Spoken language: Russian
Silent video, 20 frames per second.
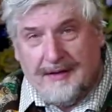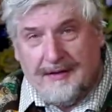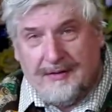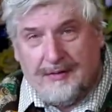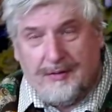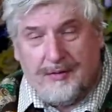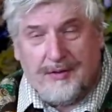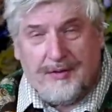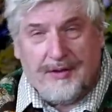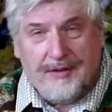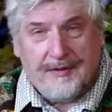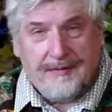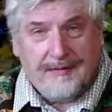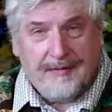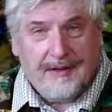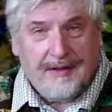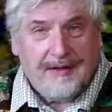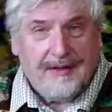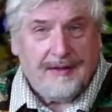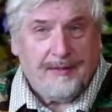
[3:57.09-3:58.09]

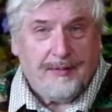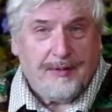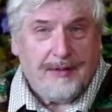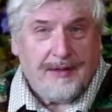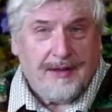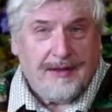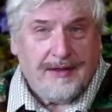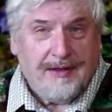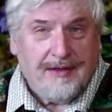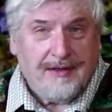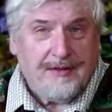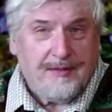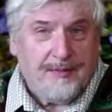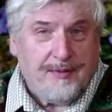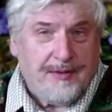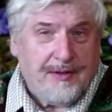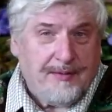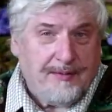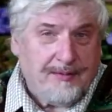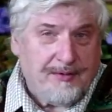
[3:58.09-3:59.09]
существ на этой планете,
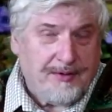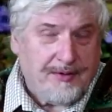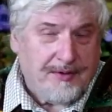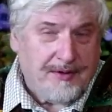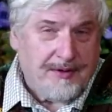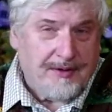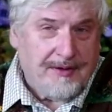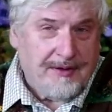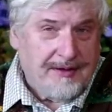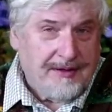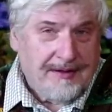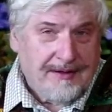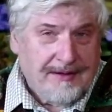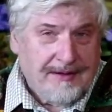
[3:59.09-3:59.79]
потому что